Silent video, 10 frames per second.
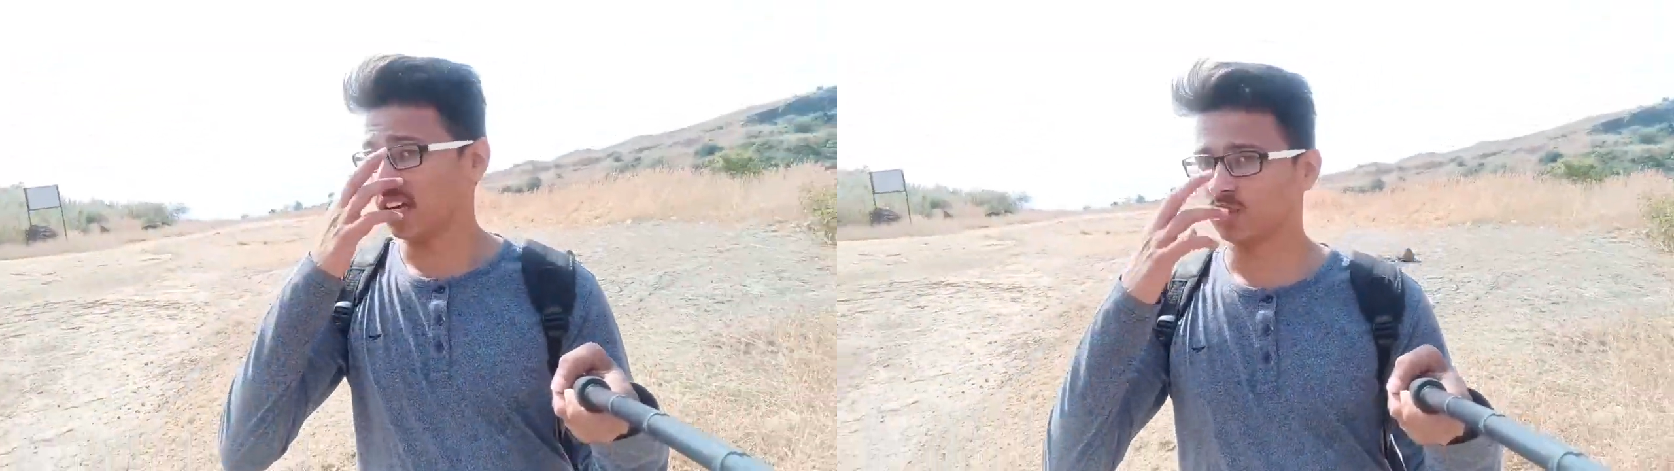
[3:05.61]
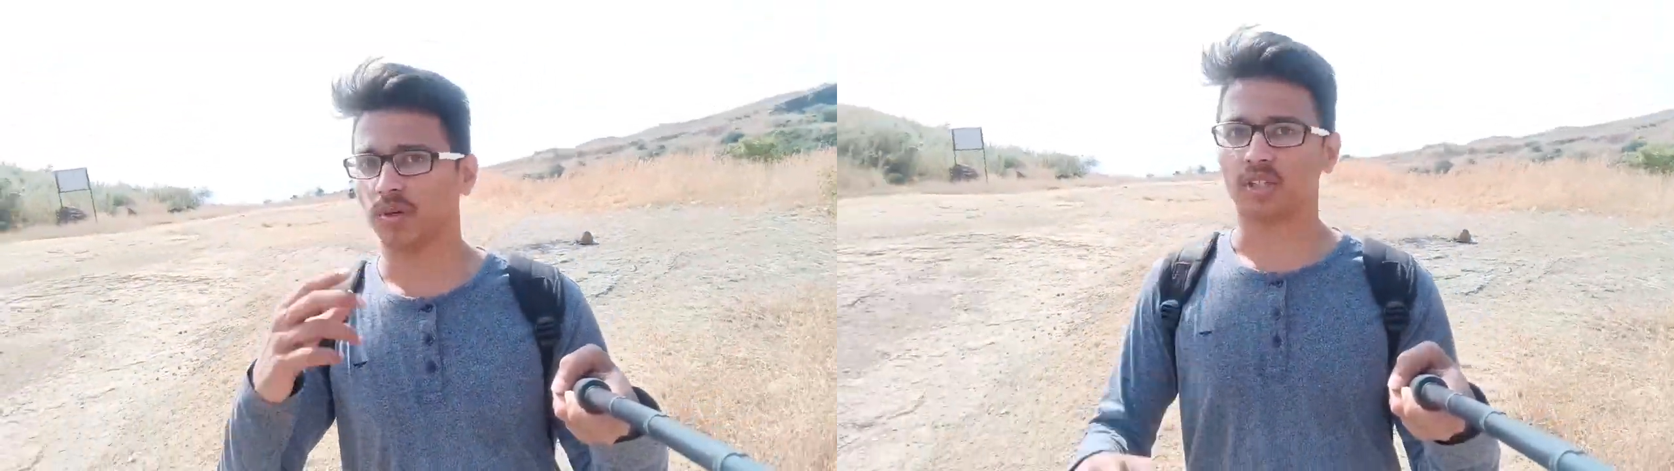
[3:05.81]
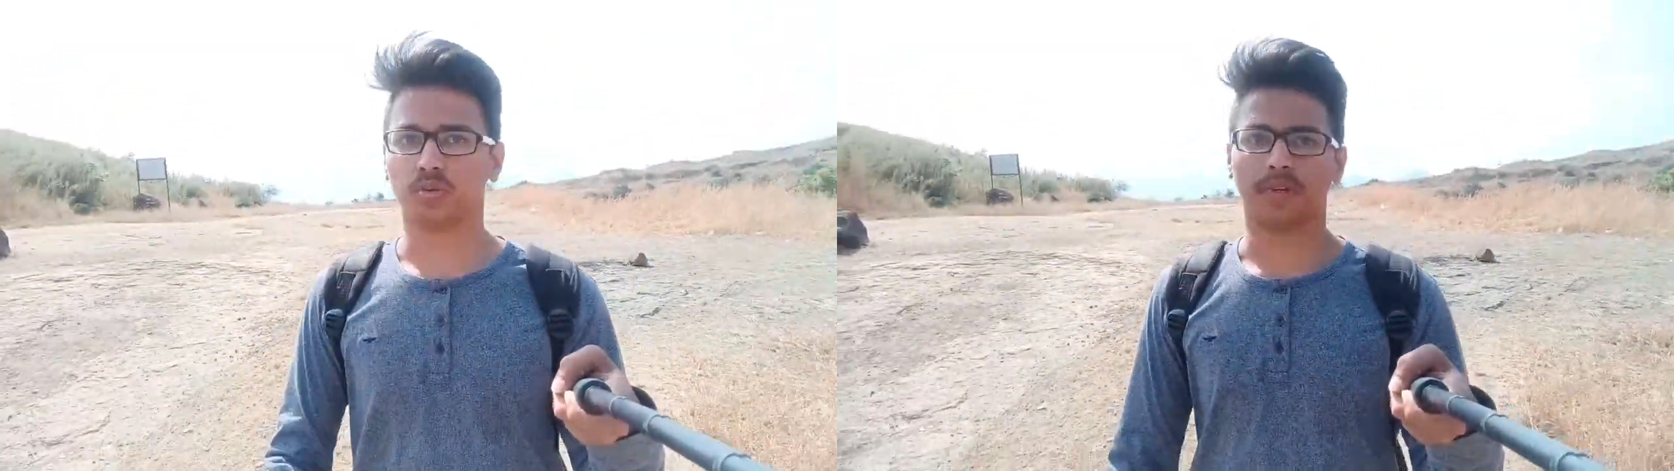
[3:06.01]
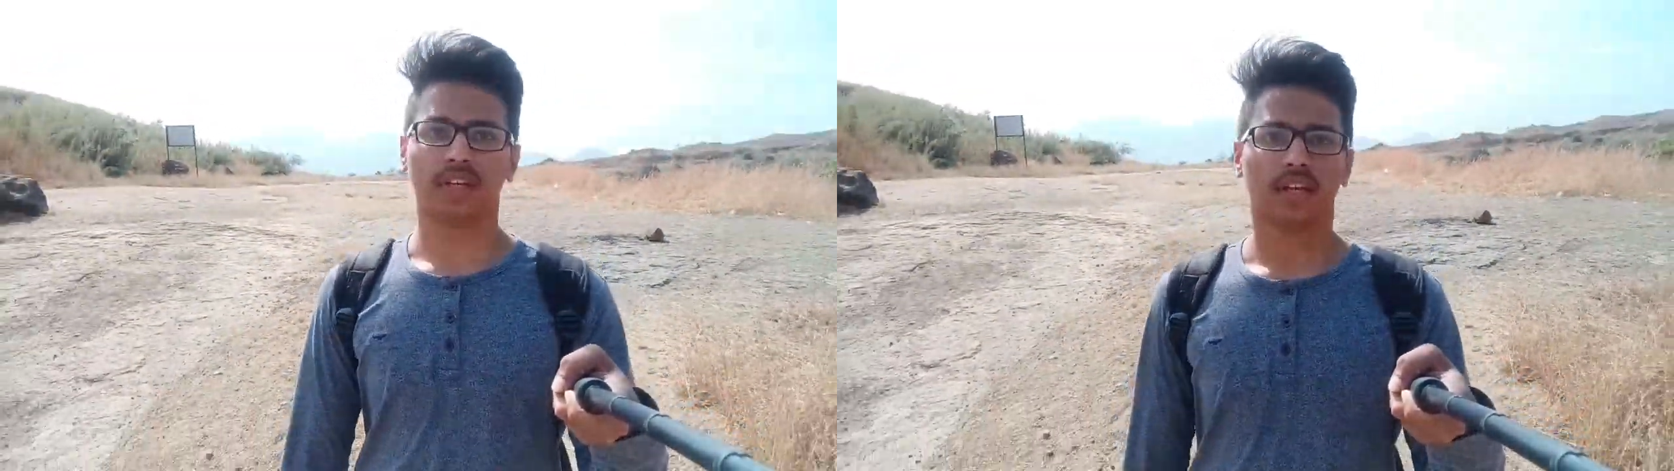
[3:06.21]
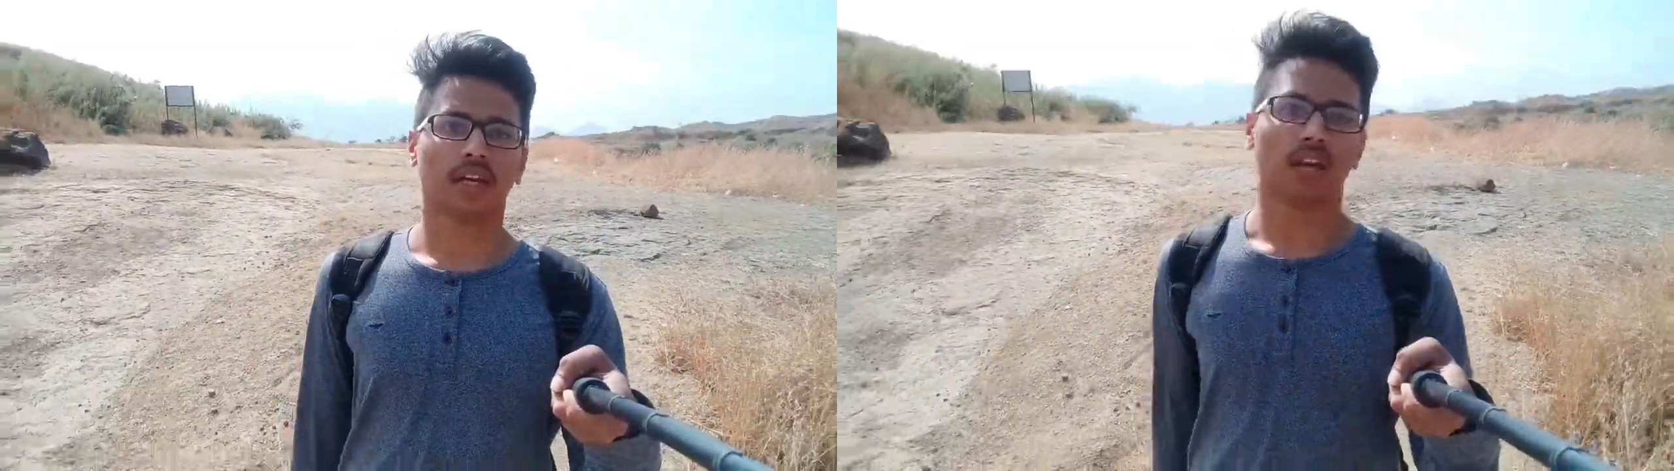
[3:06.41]
के आजू बाजू में
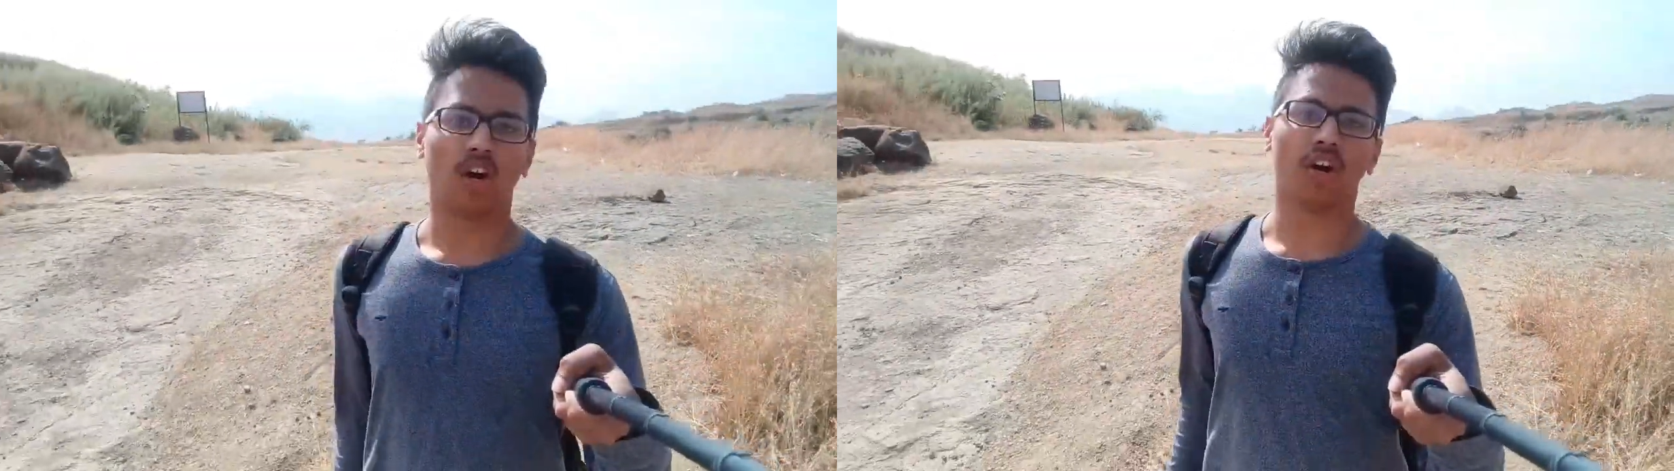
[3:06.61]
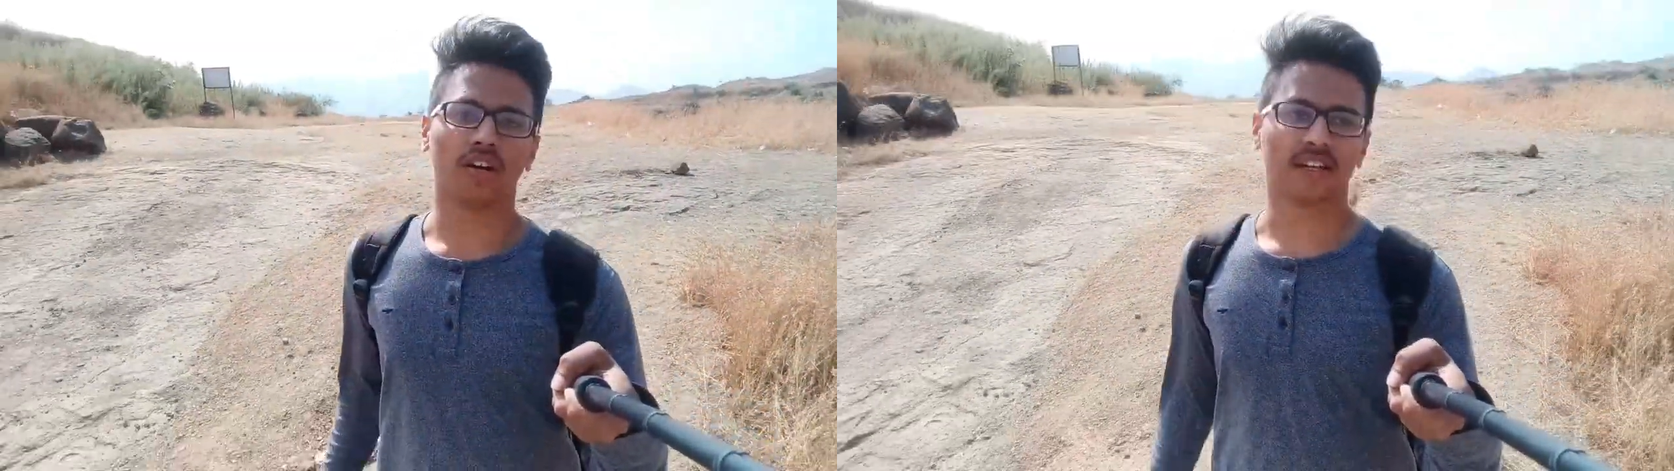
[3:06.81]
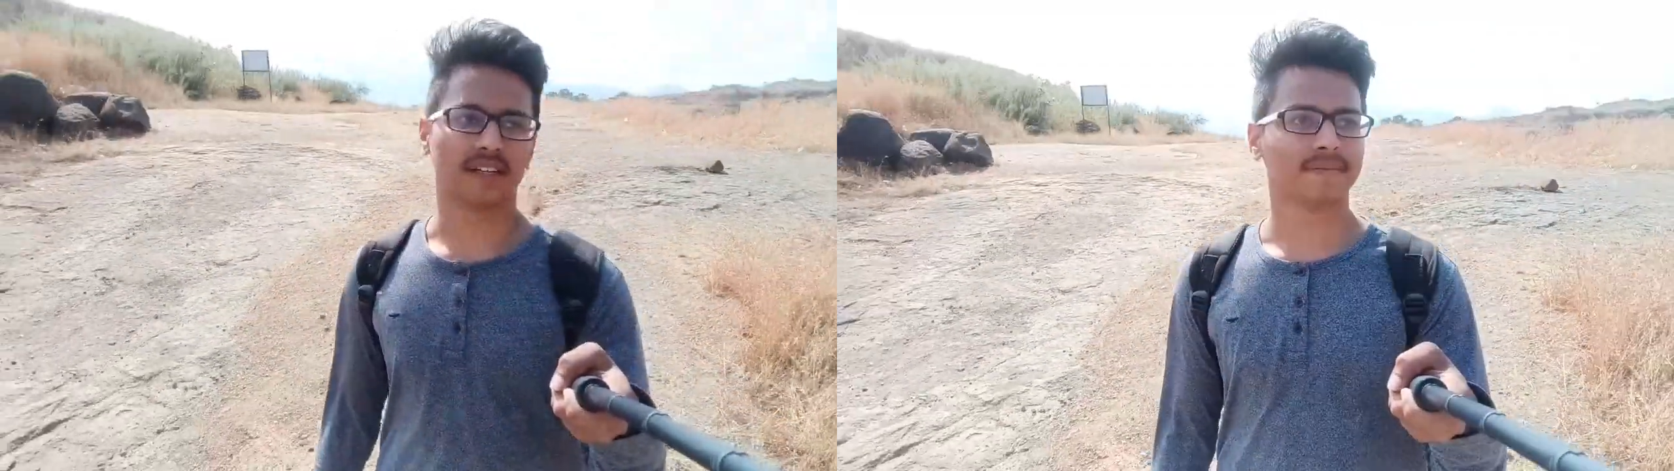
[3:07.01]
और